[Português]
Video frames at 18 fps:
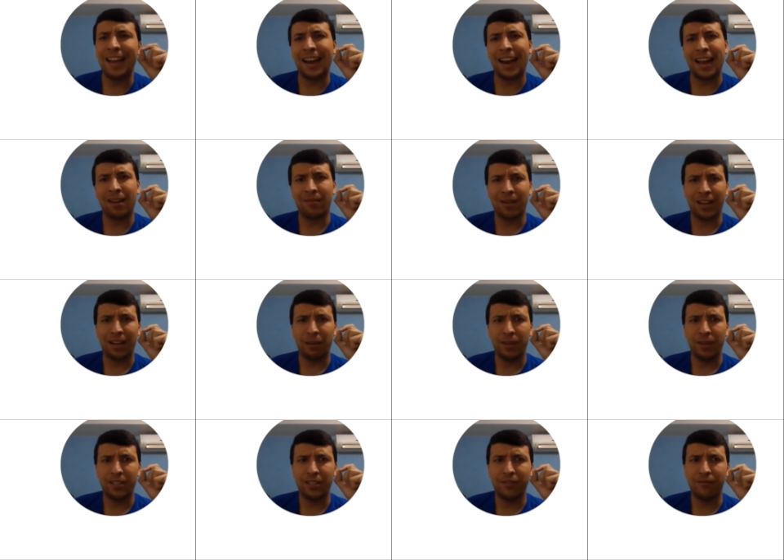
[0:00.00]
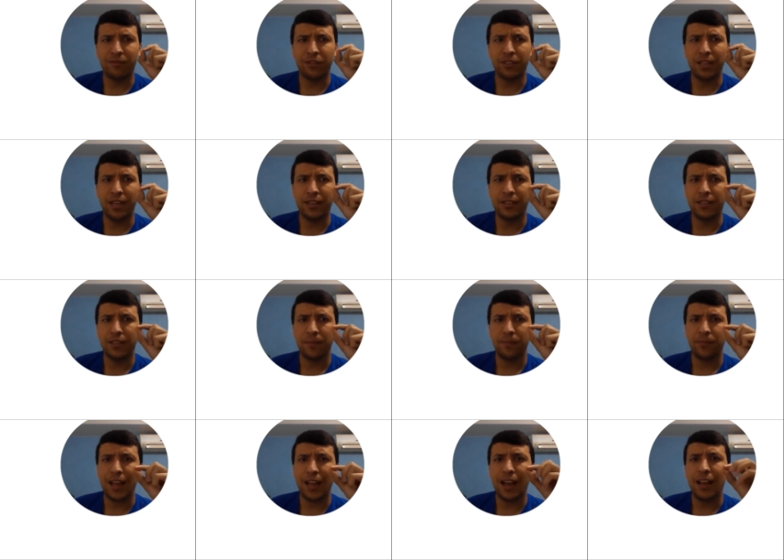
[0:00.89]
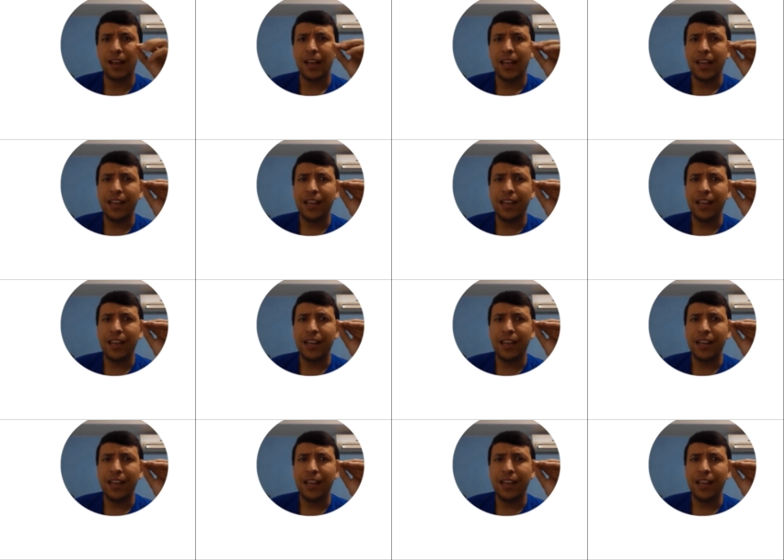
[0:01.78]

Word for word: claro na cabeça de vocês, tá?